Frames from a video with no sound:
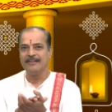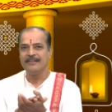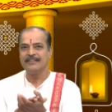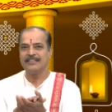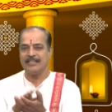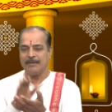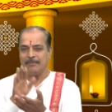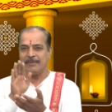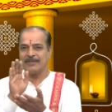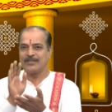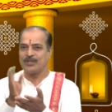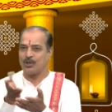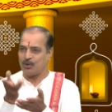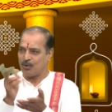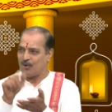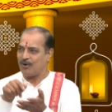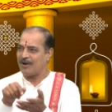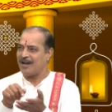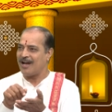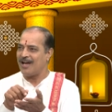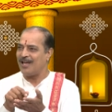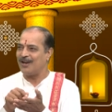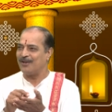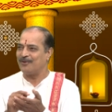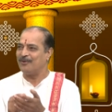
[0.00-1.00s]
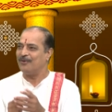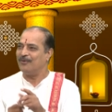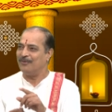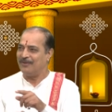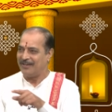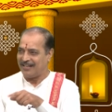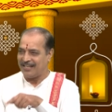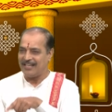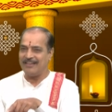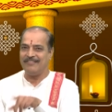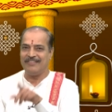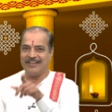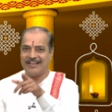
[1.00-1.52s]
సమస్త రోగాలకు
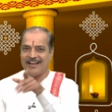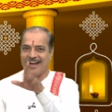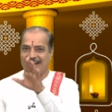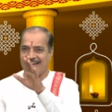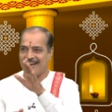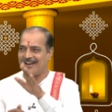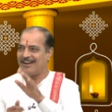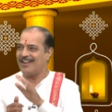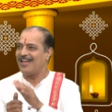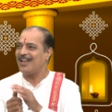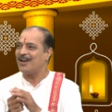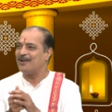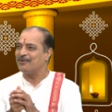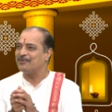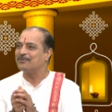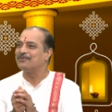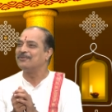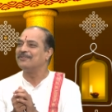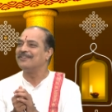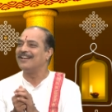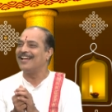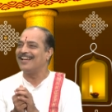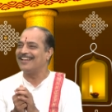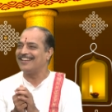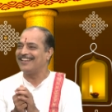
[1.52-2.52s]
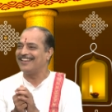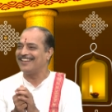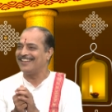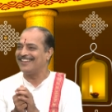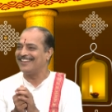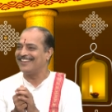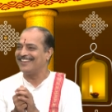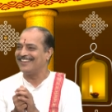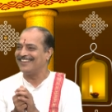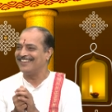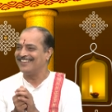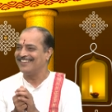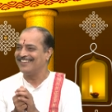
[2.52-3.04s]
ఇవి కారణాలు అవుతున్నాయి
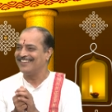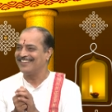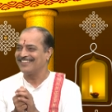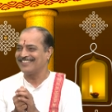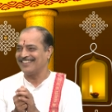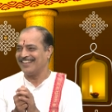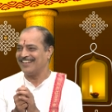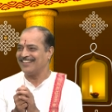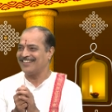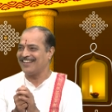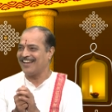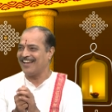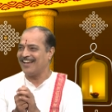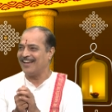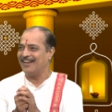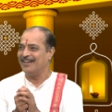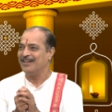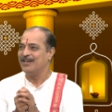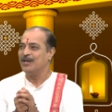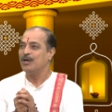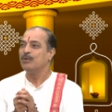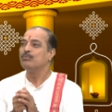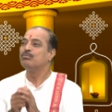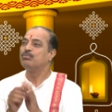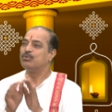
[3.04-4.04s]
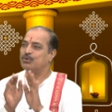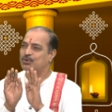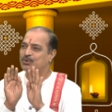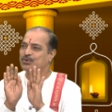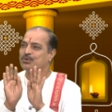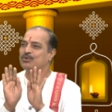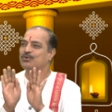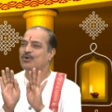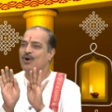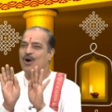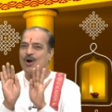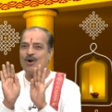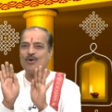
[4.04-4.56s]
కనుక
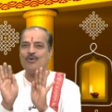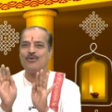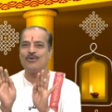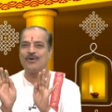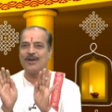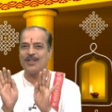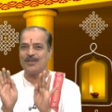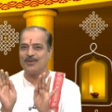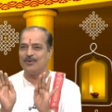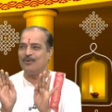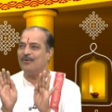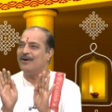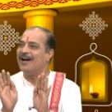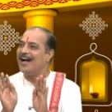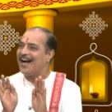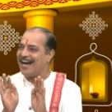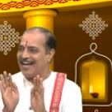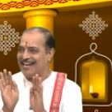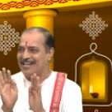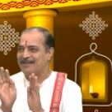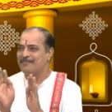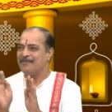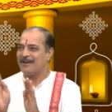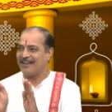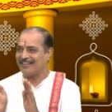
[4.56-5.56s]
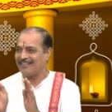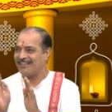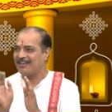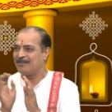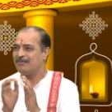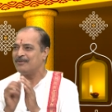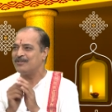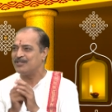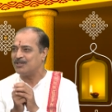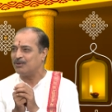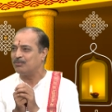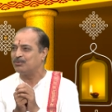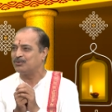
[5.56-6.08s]
పుచ్చుకోకూడదు అని మన
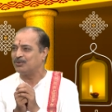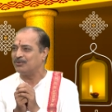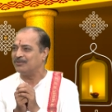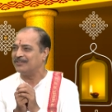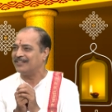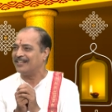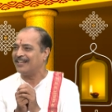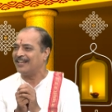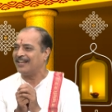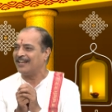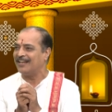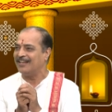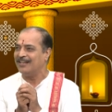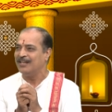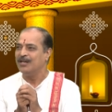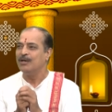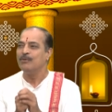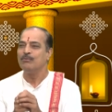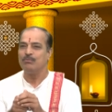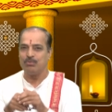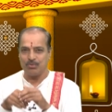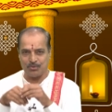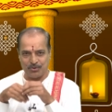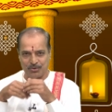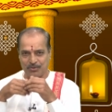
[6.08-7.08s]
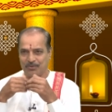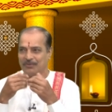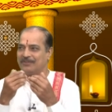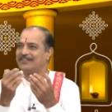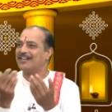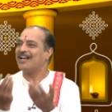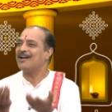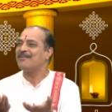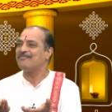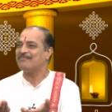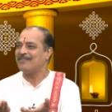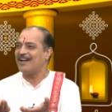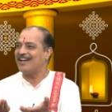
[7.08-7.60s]
ధర్మం చెబుతుంది
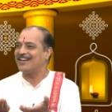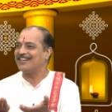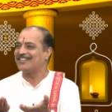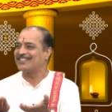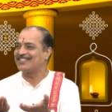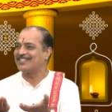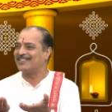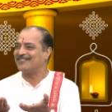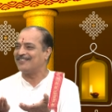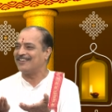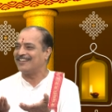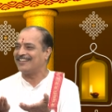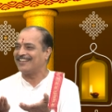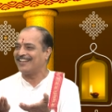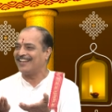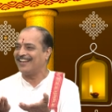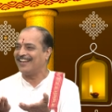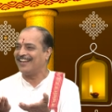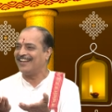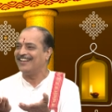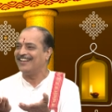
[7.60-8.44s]
పుచ్చుకుంటాం మా ఇష్టం అంటే